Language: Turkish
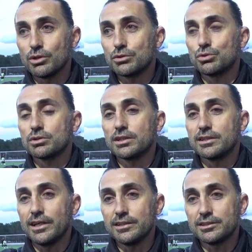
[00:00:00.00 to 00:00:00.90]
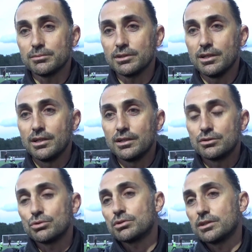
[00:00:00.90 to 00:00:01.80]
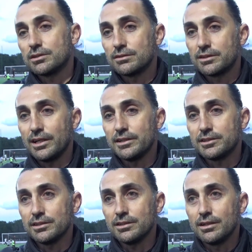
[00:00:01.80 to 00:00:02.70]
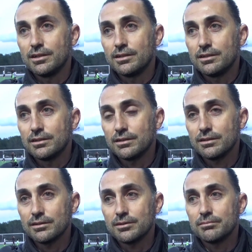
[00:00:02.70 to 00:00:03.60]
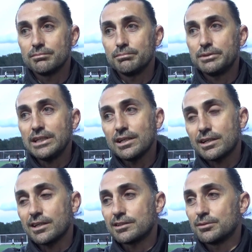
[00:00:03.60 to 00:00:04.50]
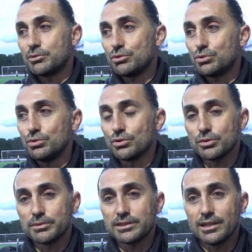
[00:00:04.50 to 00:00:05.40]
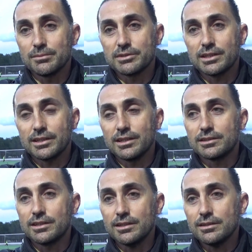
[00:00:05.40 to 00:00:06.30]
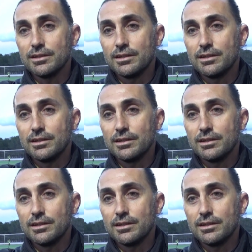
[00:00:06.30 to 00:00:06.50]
olan çocukların gelişimi, çocukların geleceği. Ee, bir şeyler kattığımızı düşünüyoruz biz de elimizden geldiği kadar.